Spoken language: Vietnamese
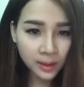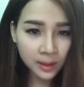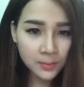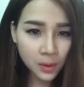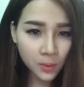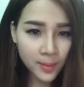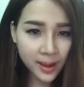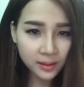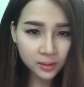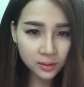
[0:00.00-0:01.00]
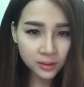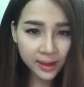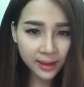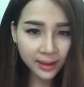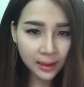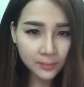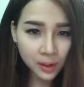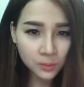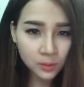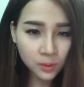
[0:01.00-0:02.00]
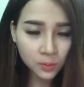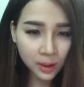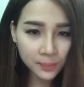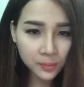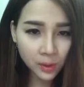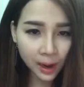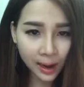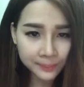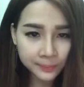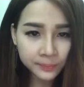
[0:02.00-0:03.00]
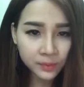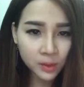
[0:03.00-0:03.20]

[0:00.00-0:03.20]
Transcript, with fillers: cái bộ ba dưỡng da căng bóng, cung cấp độ ẩm,